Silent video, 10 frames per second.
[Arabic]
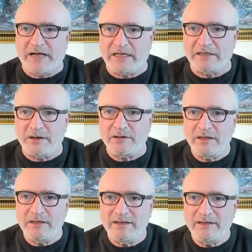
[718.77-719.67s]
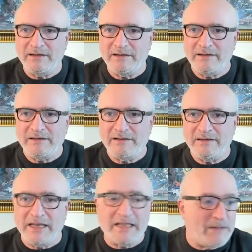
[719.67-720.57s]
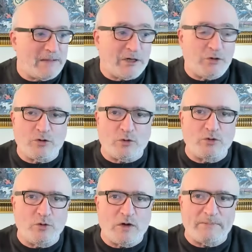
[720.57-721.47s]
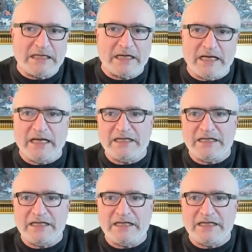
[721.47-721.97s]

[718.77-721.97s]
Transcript: حدث اذا ما بده يكون هو مدخل